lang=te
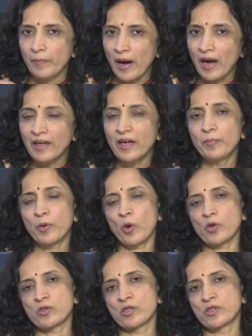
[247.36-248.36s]
బాగా
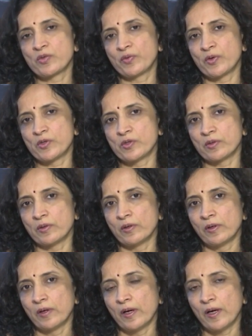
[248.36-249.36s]
ప్రాసెస్డ్ ఫుడ్స్
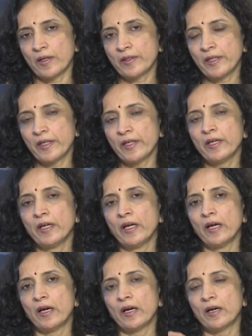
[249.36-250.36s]
అంటే
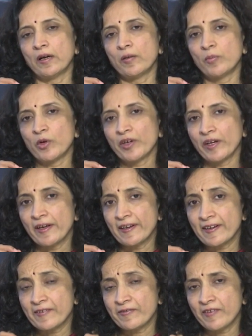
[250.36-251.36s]
ముఖ్యంగా
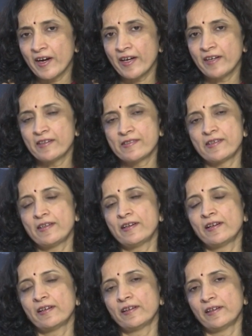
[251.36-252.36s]
రిఫైన్డ్
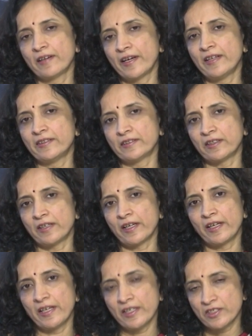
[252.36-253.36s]
సీరియల్ గ్రెయిన్స్ అంటే
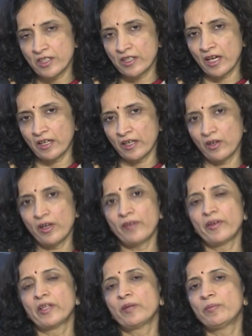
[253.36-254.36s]
గింజ ధాన్యాలు
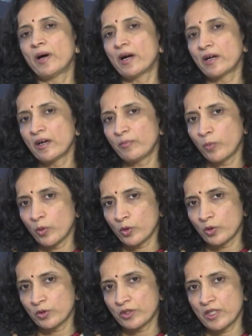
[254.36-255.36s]
ఏవైతే బాగా
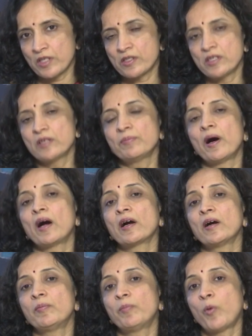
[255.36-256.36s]
పొట్టు తీసి
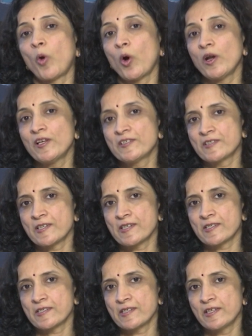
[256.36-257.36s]
బాగా పాలిష్
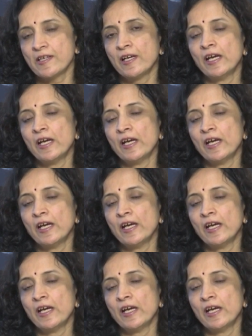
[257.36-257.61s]
చేసి